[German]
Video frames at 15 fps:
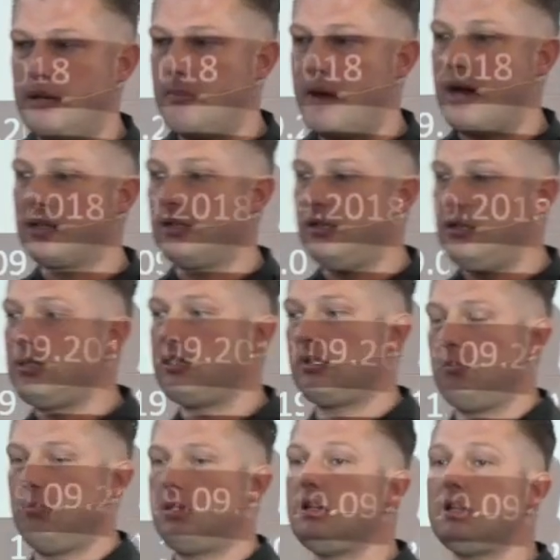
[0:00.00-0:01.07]
Marke nicht
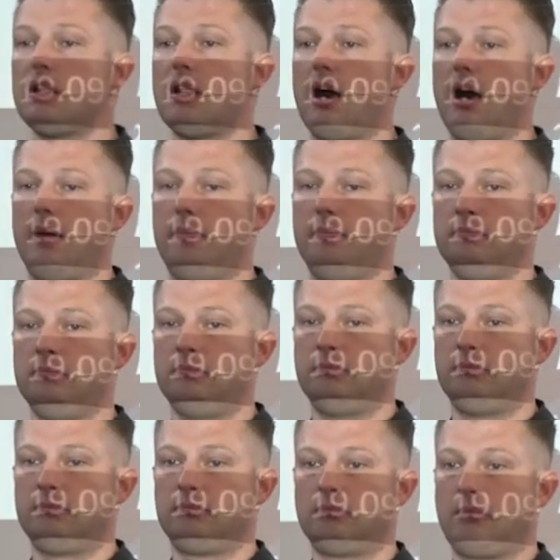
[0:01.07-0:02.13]
im Titel haben,
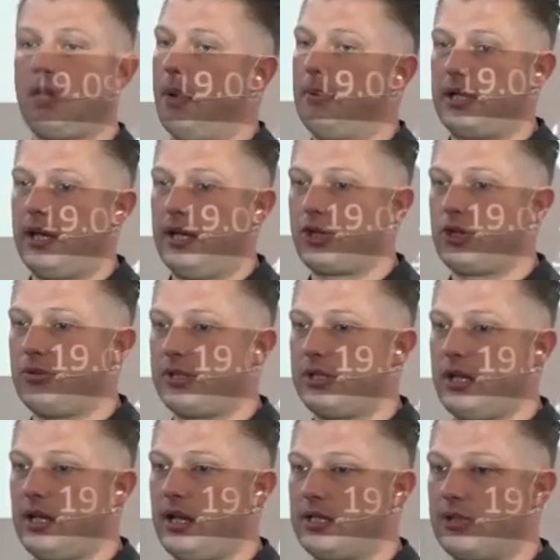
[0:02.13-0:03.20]
habe ich keine Chance,
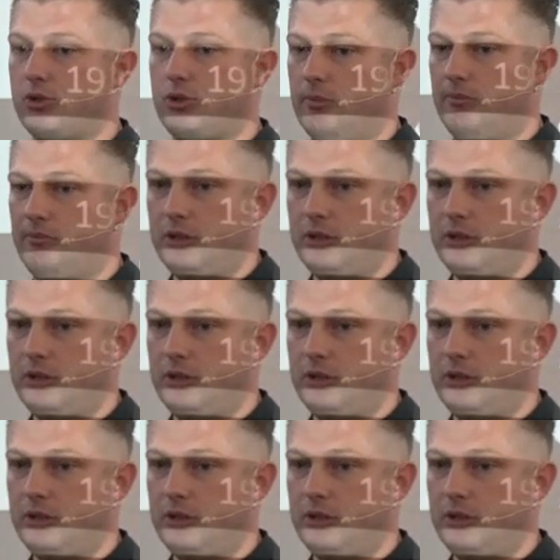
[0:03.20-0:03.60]
da dran zu kommen.